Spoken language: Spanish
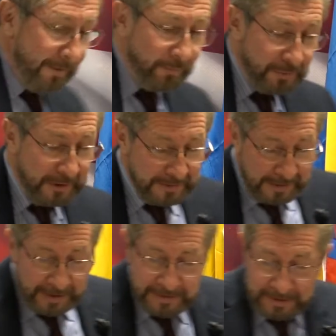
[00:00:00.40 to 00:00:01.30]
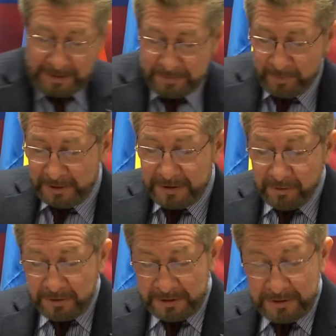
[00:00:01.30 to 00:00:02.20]
Eh, muchas gracias, buenas
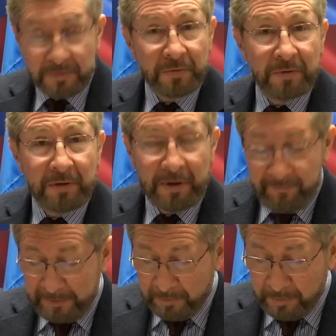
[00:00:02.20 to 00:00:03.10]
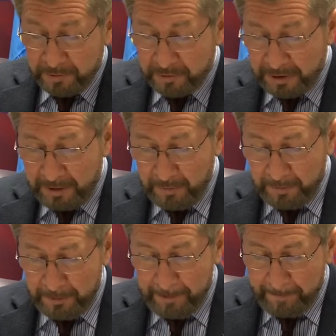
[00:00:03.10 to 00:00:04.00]
noches, un afectuoso
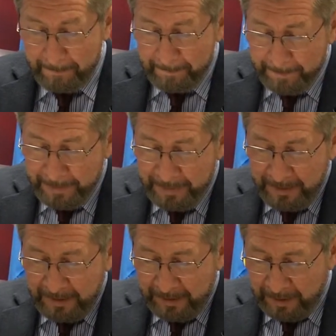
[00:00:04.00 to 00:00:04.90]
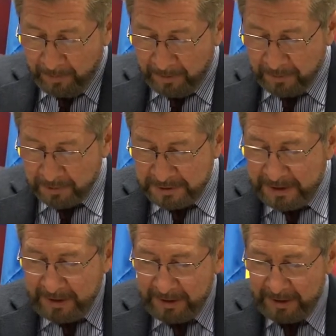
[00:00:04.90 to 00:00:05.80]
saludo a Juan
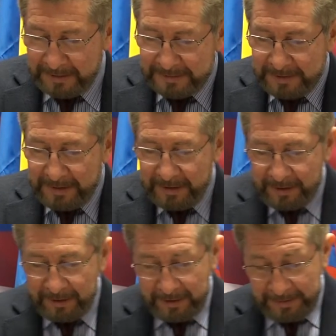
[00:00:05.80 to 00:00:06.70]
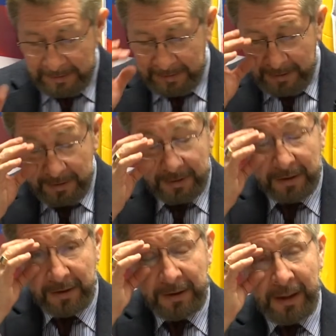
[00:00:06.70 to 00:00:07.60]
José, a Enrique, a Delia,
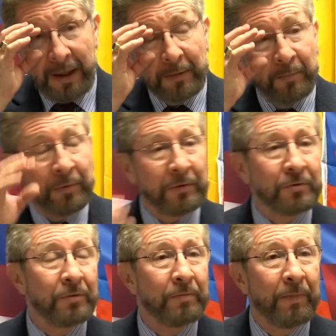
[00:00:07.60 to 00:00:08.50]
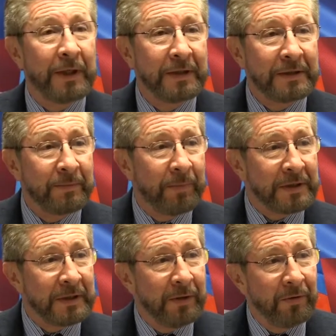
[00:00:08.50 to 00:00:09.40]
Ian, por su
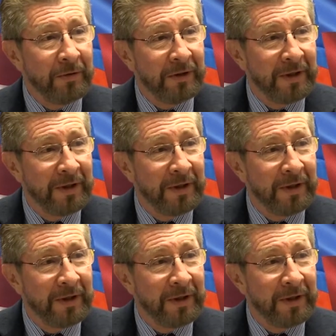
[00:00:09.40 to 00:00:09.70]
participación